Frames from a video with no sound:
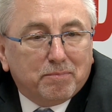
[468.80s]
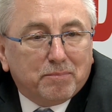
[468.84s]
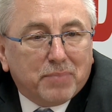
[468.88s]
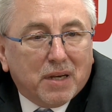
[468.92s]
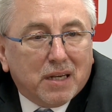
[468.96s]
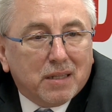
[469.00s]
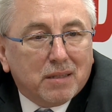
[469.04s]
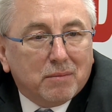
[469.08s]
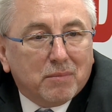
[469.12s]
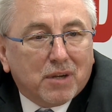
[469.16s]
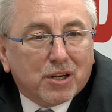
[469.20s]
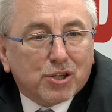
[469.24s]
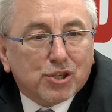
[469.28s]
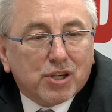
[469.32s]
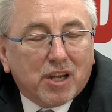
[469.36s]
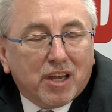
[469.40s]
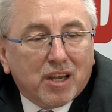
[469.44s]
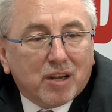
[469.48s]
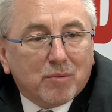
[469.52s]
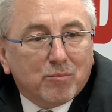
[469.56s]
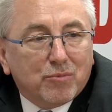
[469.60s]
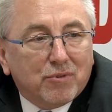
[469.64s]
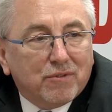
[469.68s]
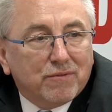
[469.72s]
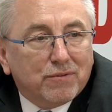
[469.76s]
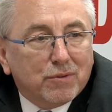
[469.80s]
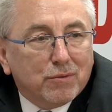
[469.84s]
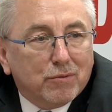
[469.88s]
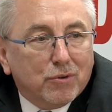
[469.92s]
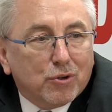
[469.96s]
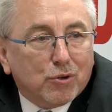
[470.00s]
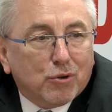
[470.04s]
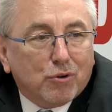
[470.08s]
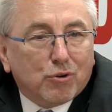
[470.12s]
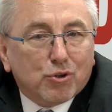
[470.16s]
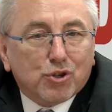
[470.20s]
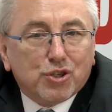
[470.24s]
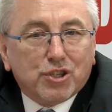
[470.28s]
pan marszałek mówił,
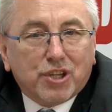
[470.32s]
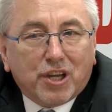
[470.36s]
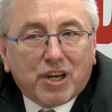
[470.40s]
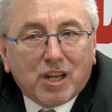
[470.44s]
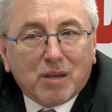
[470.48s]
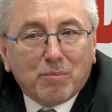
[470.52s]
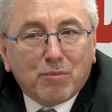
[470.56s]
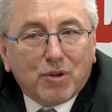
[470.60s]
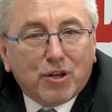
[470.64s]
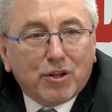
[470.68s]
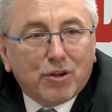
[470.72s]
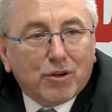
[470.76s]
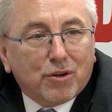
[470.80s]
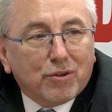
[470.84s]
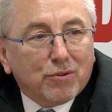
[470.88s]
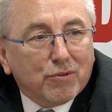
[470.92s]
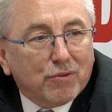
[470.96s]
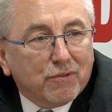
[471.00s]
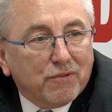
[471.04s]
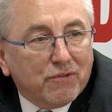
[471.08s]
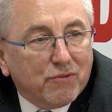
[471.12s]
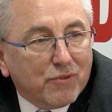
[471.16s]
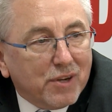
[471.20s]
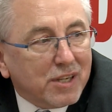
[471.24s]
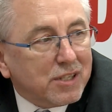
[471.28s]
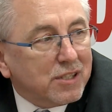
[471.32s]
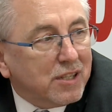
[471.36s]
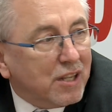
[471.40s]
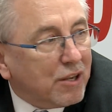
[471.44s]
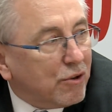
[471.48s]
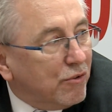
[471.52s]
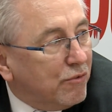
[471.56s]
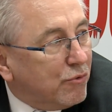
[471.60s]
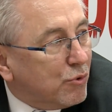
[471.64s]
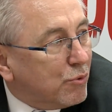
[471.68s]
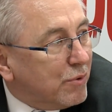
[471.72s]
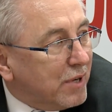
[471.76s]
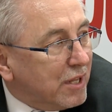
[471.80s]
około 4 milionów
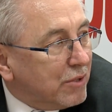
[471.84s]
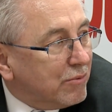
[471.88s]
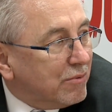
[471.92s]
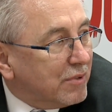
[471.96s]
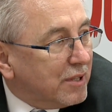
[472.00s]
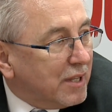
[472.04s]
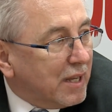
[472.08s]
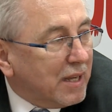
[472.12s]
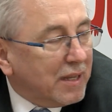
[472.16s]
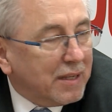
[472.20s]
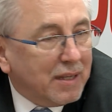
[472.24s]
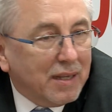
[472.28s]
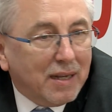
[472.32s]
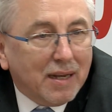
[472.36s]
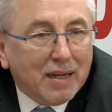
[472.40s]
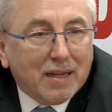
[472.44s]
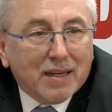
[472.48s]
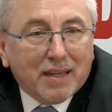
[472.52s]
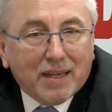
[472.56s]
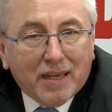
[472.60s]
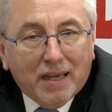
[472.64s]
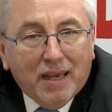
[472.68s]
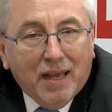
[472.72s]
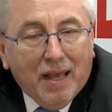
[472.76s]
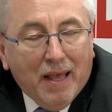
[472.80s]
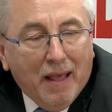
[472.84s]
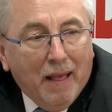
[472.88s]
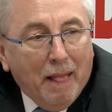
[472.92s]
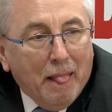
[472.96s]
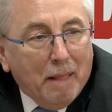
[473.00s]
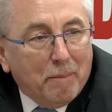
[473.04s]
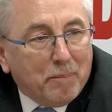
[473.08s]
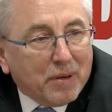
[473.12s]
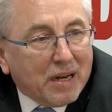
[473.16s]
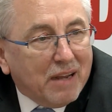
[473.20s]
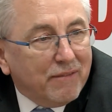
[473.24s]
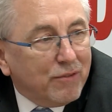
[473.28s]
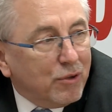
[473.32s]
własnego wkładu daje, ale
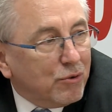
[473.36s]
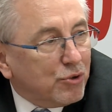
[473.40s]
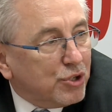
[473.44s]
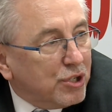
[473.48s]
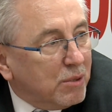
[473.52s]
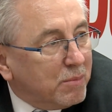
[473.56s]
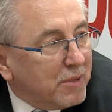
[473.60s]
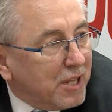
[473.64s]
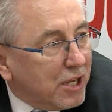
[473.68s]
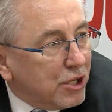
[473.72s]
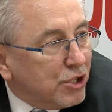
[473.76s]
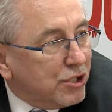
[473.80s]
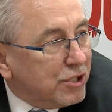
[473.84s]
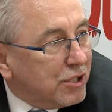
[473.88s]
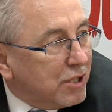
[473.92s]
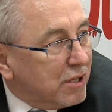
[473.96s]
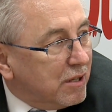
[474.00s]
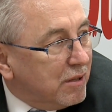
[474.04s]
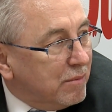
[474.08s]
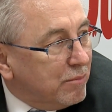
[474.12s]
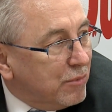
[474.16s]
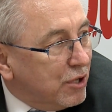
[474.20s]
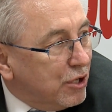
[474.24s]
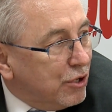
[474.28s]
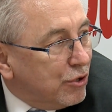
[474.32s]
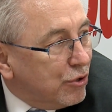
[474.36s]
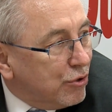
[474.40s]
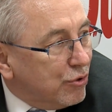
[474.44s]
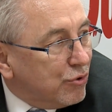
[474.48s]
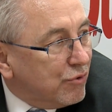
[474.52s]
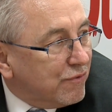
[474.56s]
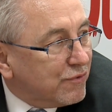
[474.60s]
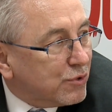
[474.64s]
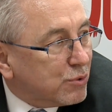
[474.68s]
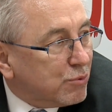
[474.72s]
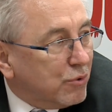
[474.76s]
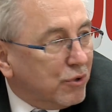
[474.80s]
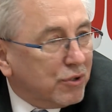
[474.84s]
prawie 18
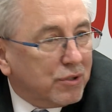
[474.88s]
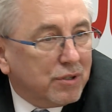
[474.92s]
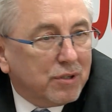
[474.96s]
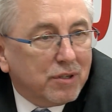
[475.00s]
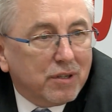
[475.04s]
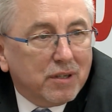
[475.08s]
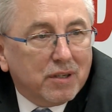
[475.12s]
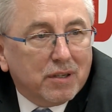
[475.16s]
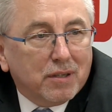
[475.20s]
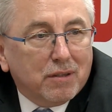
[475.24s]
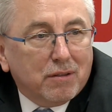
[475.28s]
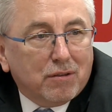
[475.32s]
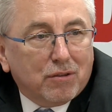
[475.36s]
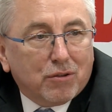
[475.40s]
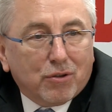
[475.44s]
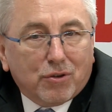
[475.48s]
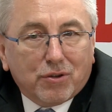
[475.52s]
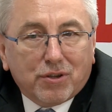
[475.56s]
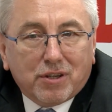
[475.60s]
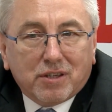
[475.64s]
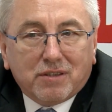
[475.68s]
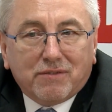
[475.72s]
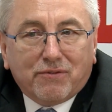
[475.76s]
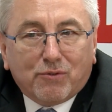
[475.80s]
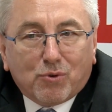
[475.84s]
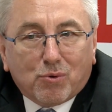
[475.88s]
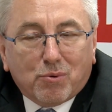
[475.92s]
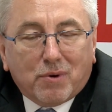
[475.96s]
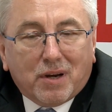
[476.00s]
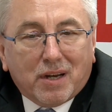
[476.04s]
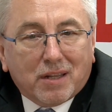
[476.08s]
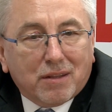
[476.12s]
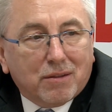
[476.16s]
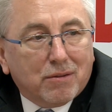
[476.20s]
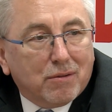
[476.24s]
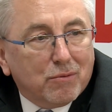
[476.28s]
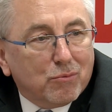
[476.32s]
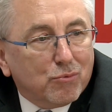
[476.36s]
milionów złotych to jest
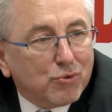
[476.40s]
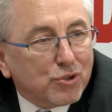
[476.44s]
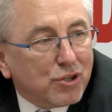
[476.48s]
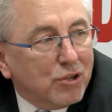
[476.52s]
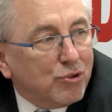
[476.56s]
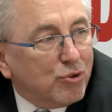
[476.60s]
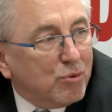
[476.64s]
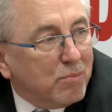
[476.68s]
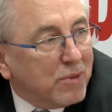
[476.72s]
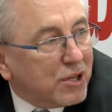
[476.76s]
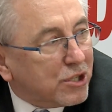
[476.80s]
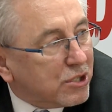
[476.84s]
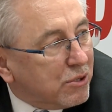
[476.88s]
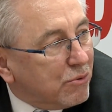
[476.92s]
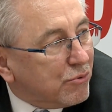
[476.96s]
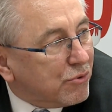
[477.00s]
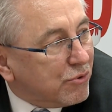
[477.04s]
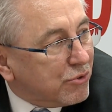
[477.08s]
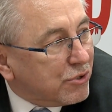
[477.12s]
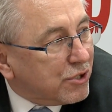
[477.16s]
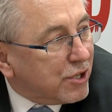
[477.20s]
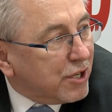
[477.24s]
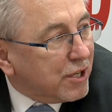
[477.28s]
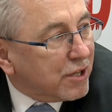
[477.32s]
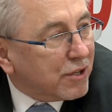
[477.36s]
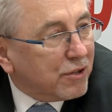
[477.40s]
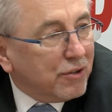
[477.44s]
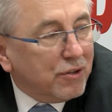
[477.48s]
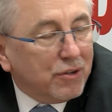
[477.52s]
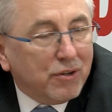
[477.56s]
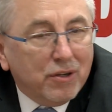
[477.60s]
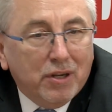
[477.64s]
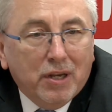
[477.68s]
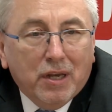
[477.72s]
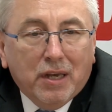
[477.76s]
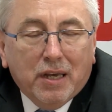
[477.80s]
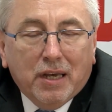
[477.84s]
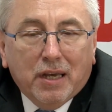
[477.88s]
wkład Urzędu
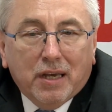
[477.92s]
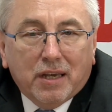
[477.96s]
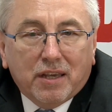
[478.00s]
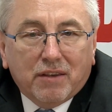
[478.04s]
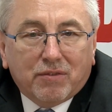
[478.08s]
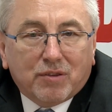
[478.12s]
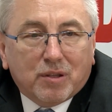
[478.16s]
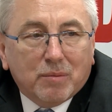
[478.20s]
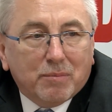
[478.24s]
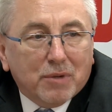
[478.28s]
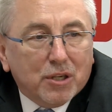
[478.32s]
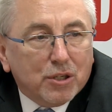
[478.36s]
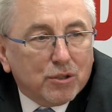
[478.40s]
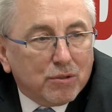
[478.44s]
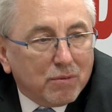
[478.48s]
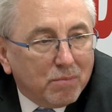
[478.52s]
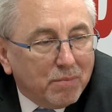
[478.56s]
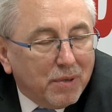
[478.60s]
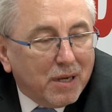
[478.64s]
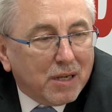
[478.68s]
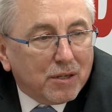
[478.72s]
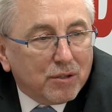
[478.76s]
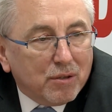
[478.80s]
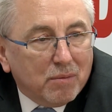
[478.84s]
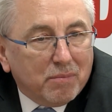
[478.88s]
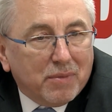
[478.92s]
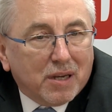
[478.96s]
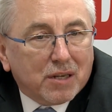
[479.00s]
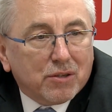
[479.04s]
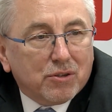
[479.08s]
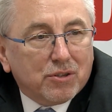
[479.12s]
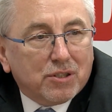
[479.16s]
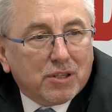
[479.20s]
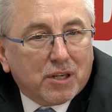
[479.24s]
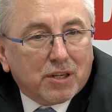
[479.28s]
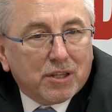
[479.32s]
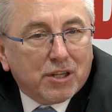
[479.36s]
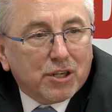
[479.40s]
Marszałkowskiego i w tym miejscu bardzo,
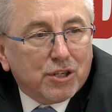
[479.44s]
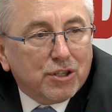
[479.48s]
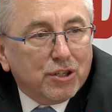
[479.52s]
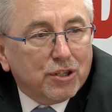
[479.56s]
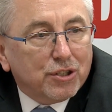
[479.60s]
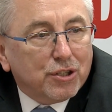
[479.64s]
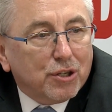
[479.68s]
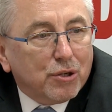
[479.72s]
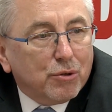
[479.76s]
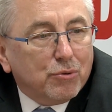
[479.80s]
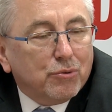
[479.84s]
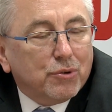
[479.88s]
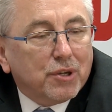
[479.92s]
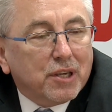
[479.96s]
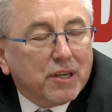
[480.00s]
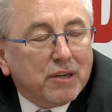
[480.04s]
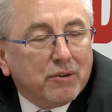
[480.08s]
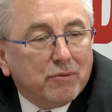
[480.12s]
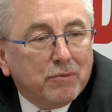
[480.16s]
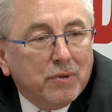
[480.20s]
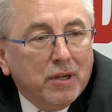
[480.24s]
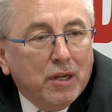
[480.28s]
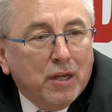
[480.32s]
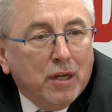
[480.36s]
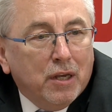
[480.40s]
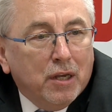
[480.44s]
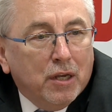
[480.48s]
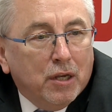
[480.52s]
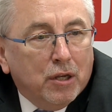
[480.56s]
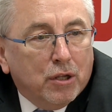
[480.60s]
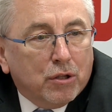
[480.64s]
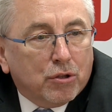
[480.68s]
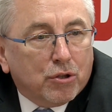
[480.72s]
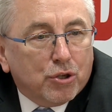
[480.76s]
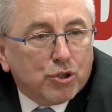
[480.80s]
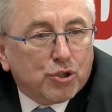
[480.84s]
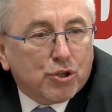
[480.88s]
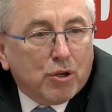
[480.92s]
bardzo serdecznie dziękuję
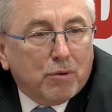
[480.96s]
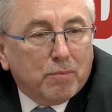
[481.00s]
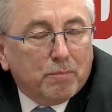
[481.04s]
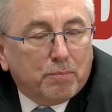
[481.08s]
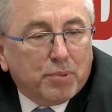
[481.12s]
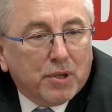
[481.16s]
to są